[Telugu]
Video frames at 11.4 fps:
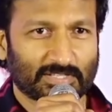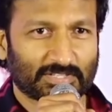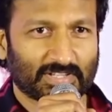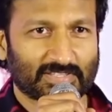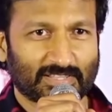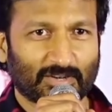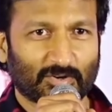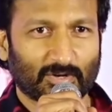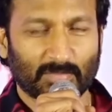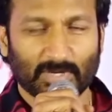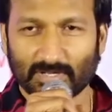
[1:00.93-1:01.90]
కదా తను చేసేది
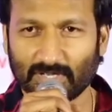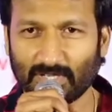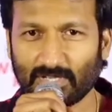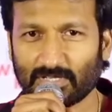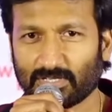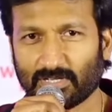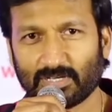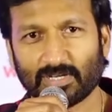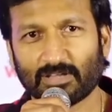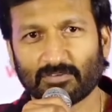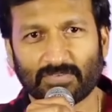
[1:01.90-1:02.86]
అనుకున్నాను బట్ హీ
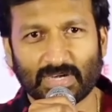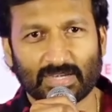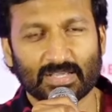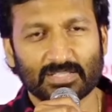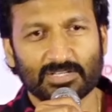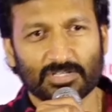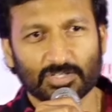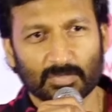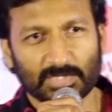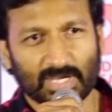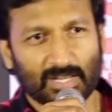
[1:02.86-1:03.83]
డిడ్ ఎ ఫ్యాంటాస్టిక్
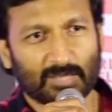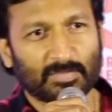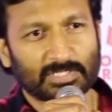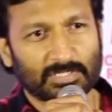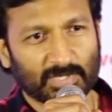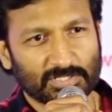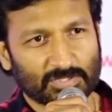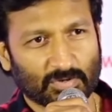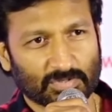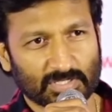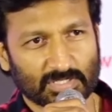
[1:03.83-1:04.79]
జాబ్ చాలా మంచి మంచి
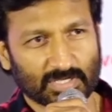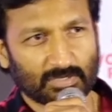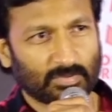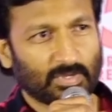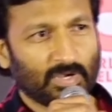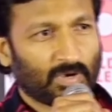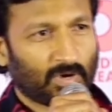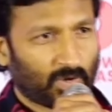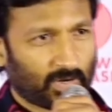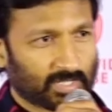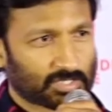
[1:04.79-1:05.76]
సాంగ్స్ ఇచ్చాడు
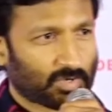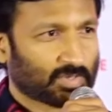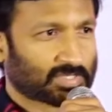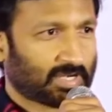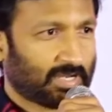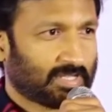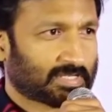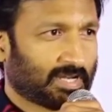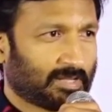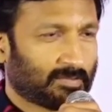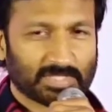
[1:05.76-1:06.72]
ఆల్రెడీ సాంగ్స్ రిలీజ్
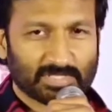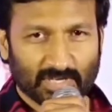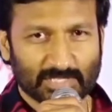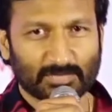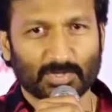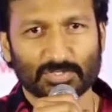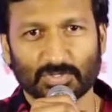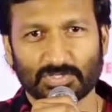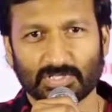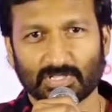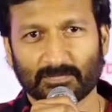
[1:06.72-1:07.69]
అయినాయి మంచి రెస్పాన్స్
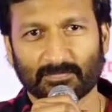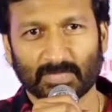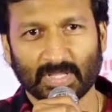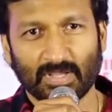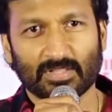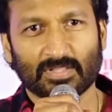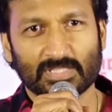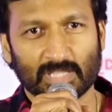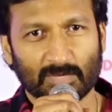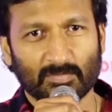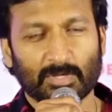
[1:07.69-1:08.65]
వచ్చింది ది
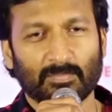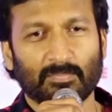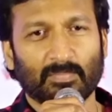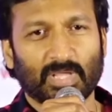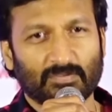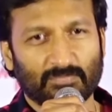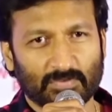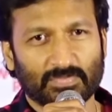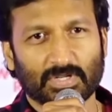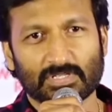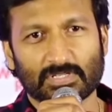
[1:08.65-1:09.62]
సేమ్ టైం మే
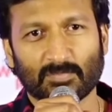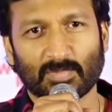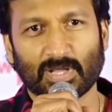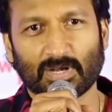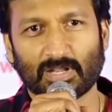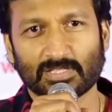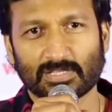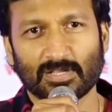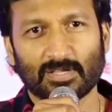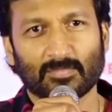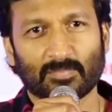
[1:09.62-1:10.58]
ఫిఫ్త్ నా సినిమా రిలీజ్
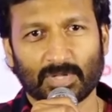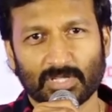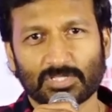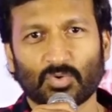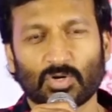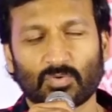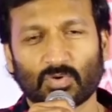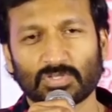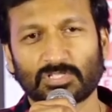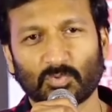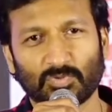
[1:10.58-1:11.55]
ప్లీజ్ గో అండ్
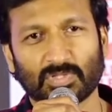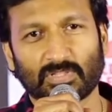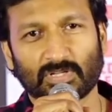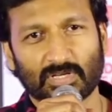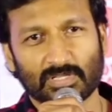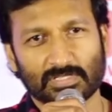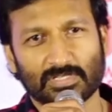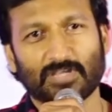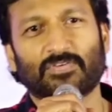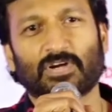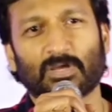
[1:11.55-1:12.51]
వాచ్ ద మూవీ ఇన్ ద థియేటర్స్
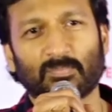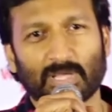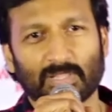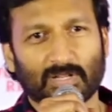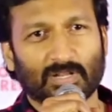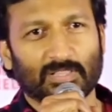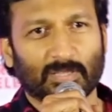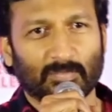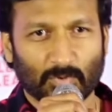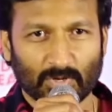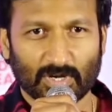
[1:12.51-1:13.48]
డెఫినెట్గా మీ అందరికీ
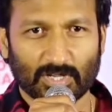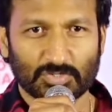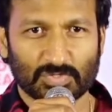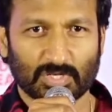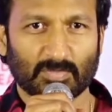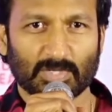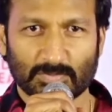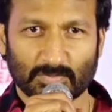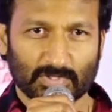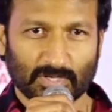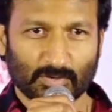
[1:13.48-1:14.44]
తప్పకుండా నచ్చుతుందని
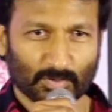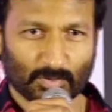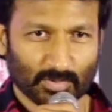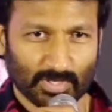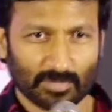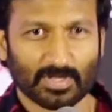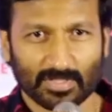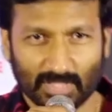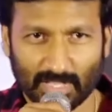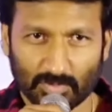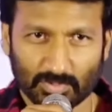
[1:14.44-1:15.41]
మనస్ఫూర్తిగా కోరుకున్నాను
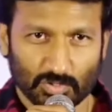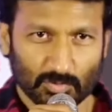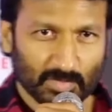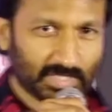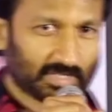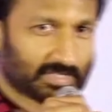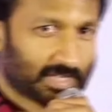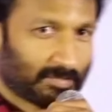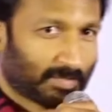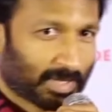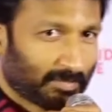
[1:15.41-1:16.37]
థ్యాంక్ యూ సో మచ్ అట్ ద
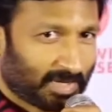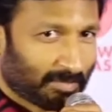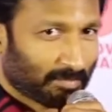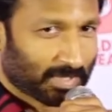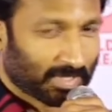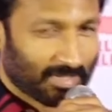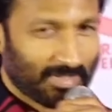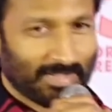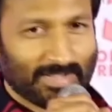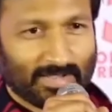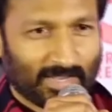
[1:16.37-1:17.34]
సేమ్ టైం డింపుల్
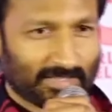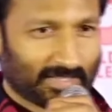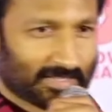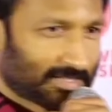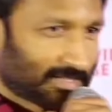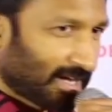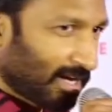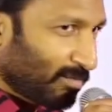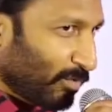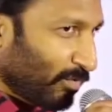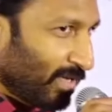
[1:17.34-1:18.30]
ఐ థింక్ ది
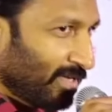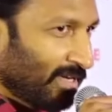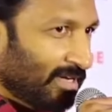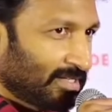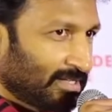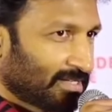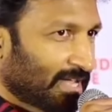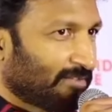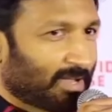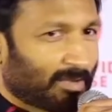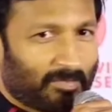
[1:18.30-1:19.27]
సెకండ్ మూవీ షీఈస్
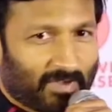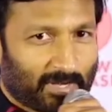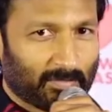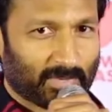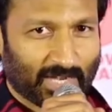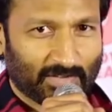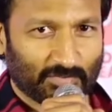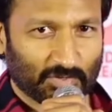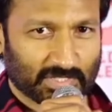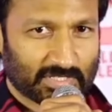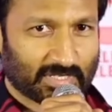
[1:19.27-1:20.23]
హ్యావింగ్ ఎ వెరీ బ్రైట్
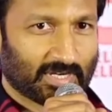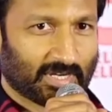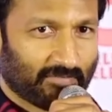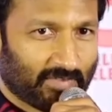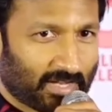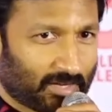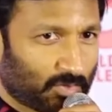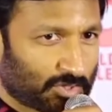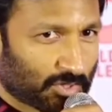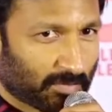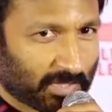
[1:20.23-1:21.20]
ఫ్యూచర్ షీ డిడ్ ఎ వెరీ
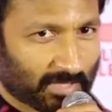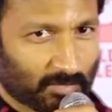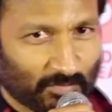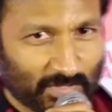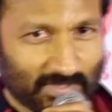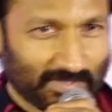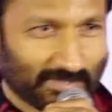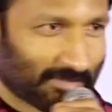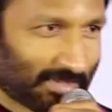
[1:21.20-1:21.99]
గుడ్ జాబ్ ఇన్ ద మూవీ